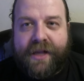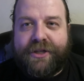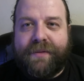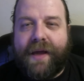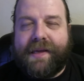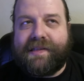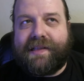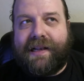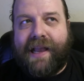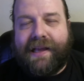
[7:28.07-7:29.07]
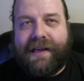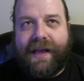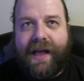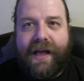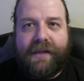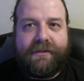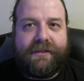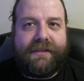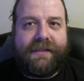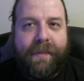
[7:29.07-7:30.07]
zima jest lekka,
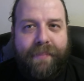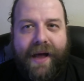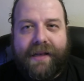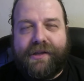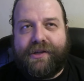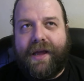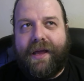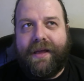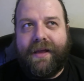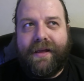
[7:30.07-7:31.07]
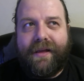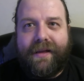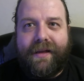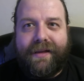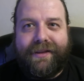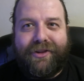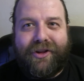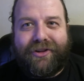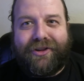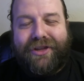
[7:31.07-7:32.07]
nie pali się, E,
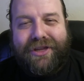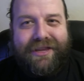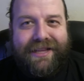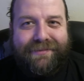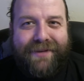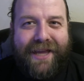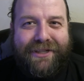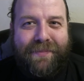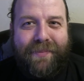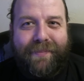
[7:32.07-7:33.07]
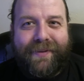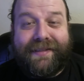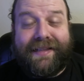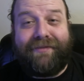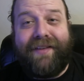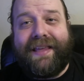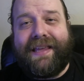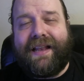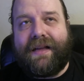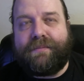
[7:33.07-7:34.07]
no to nie zmniejszy popyt na
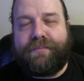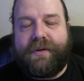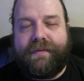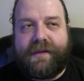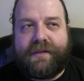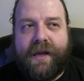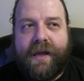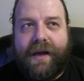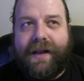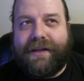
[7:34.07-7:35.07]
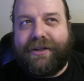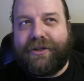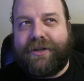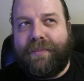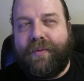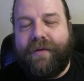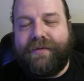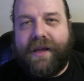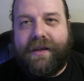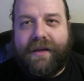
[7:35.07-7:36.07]
węgiel, a ponieważ
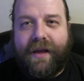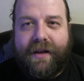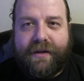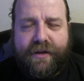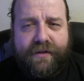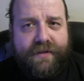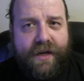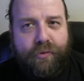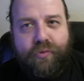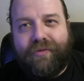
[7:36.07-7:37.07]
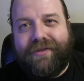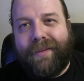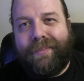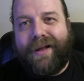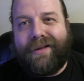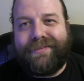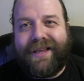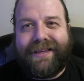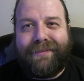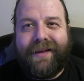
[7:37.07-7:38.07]
elektrociepłownie i elektrownie głównie palą
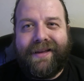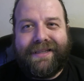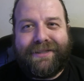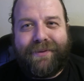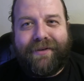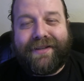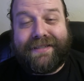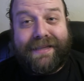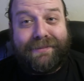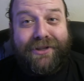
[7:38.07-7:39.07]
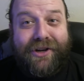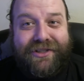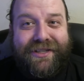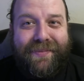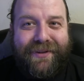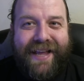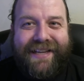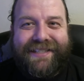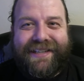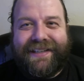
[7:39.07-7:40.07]
takim sprowadzanym z Rosji, bo
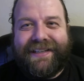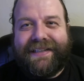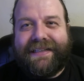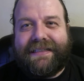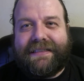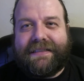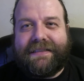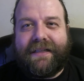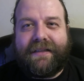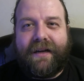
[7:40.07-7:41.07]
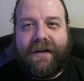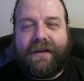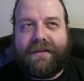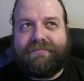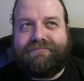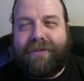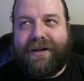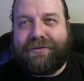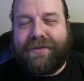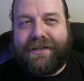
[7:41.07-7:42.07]
tańsze, e, no to
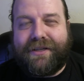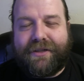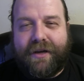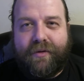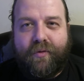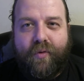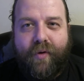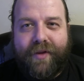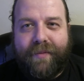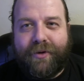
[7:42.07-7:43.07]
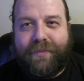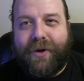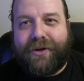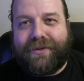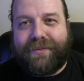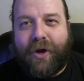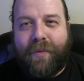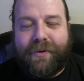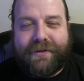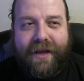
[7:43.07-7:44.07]
okazuje się, że głównym odbiorcą tego
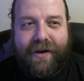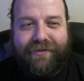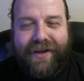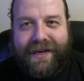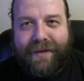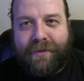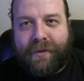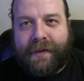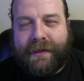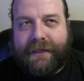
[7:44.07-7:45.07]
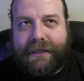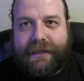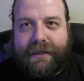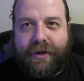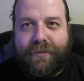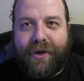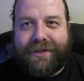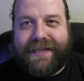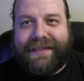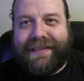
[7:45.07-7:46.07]
polskiego węgla był e,
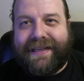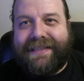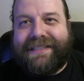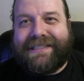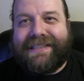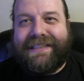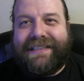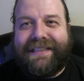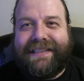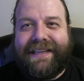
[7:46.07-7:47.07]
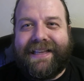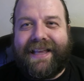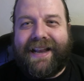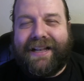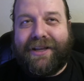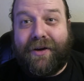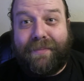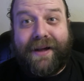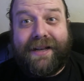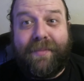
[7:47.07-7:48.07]
odbiorca detaliczny i generalnie
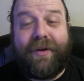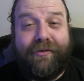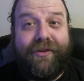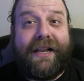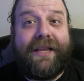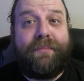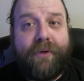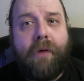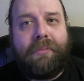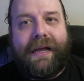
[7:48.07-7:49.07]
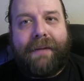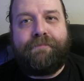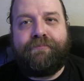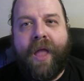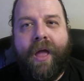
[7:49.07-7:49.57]
kopalnie mają wielki problem